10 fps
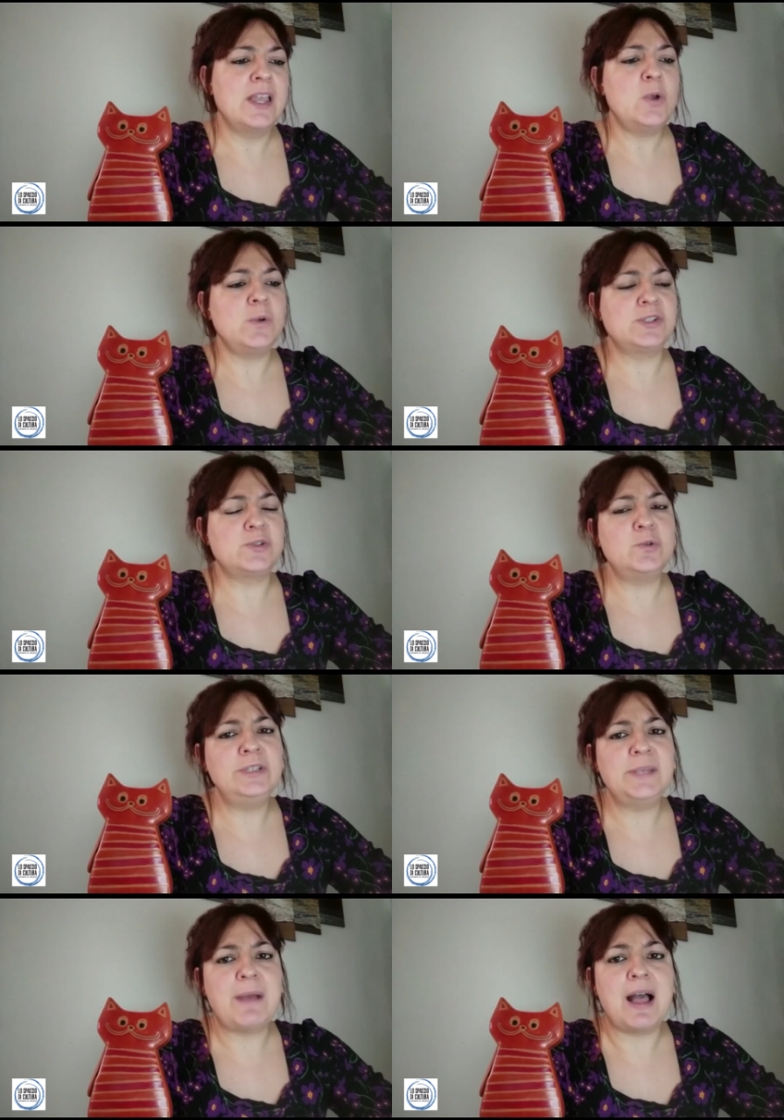
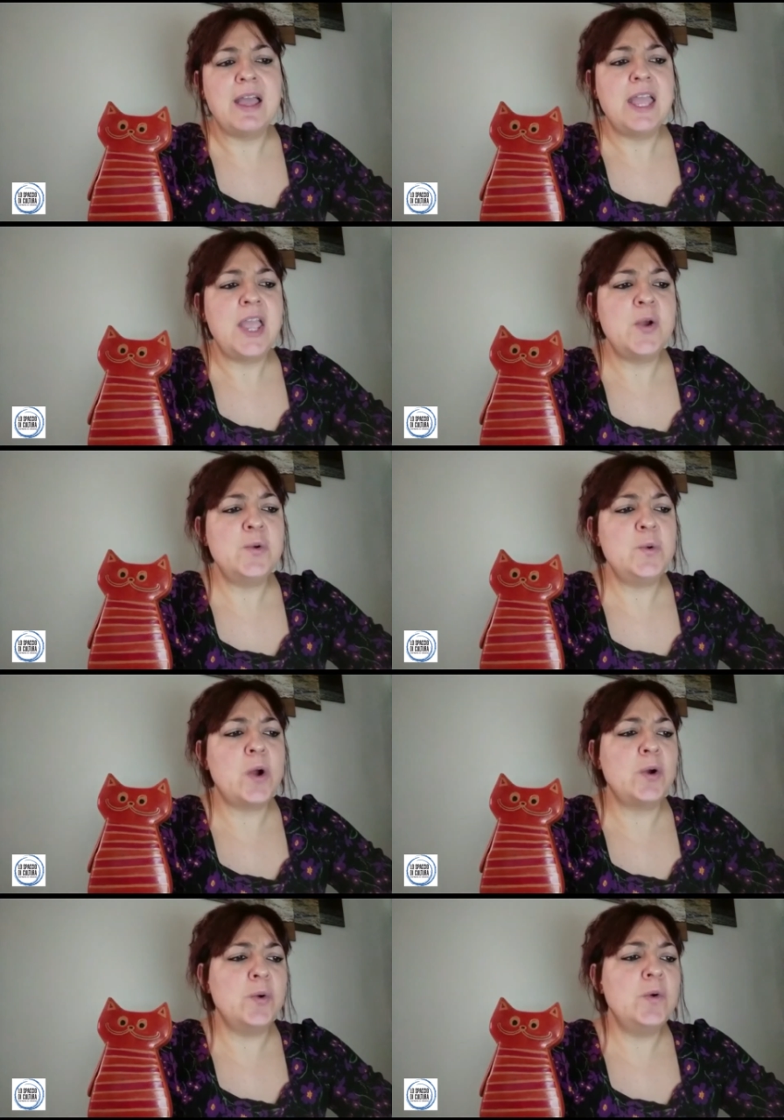Quest'ultima è un
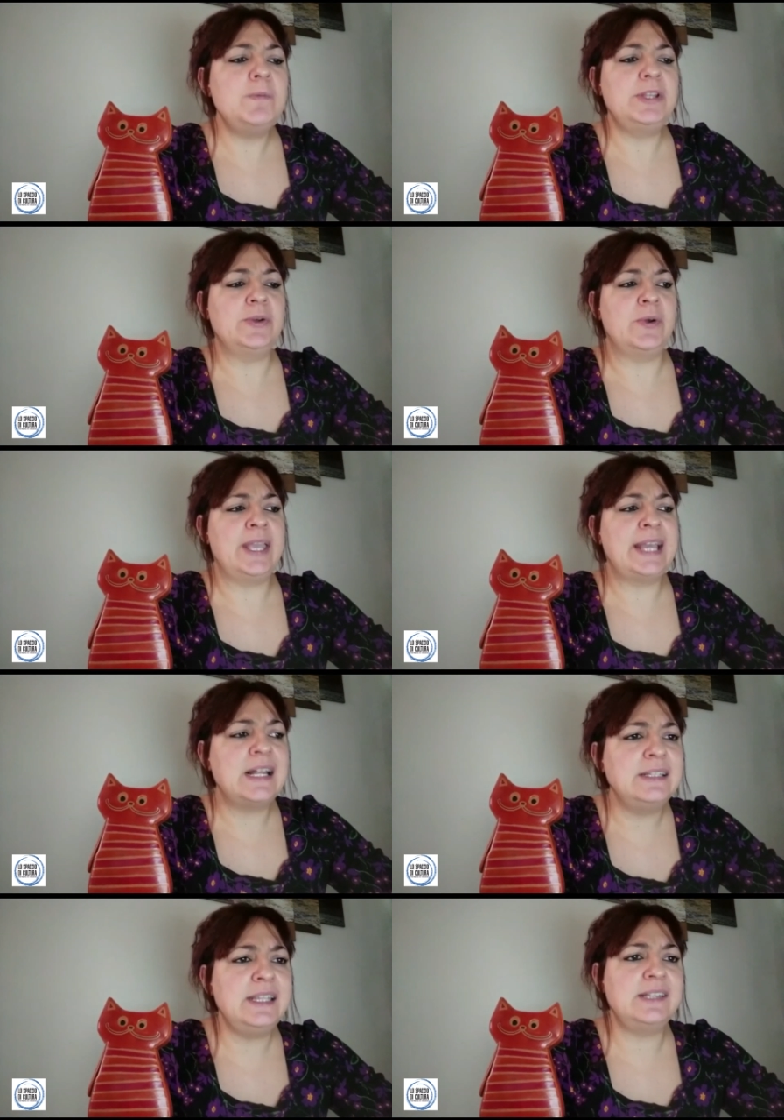luogo umido e
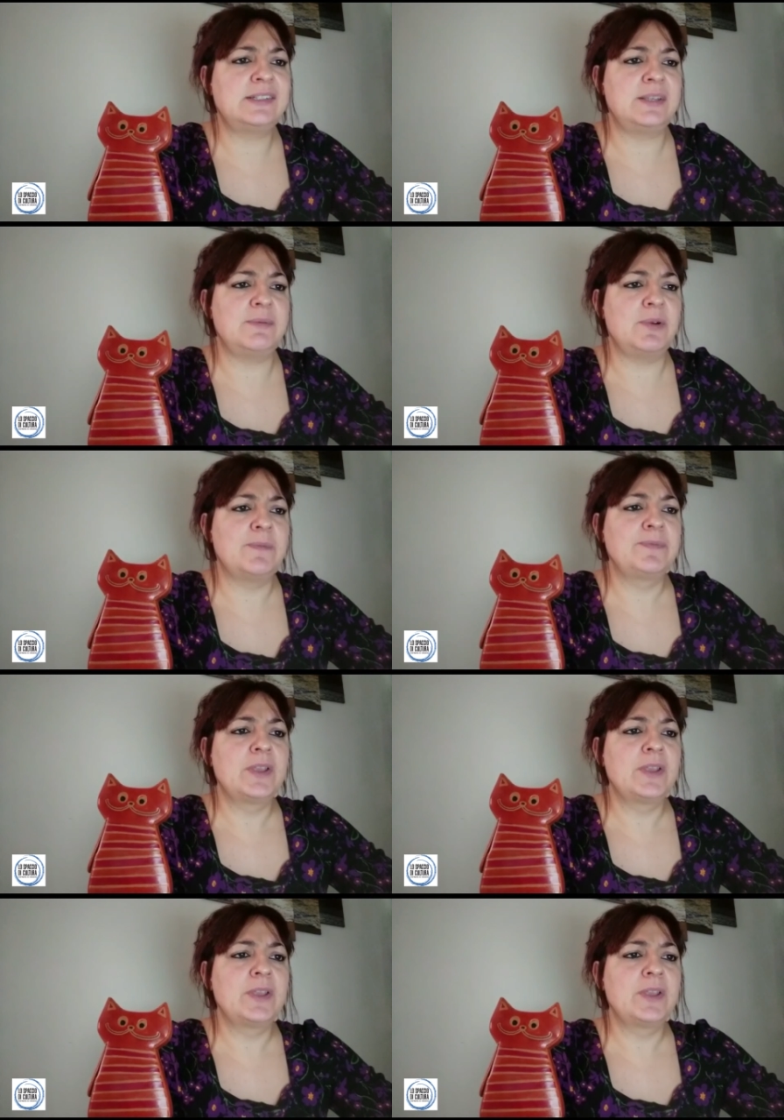caldissimo.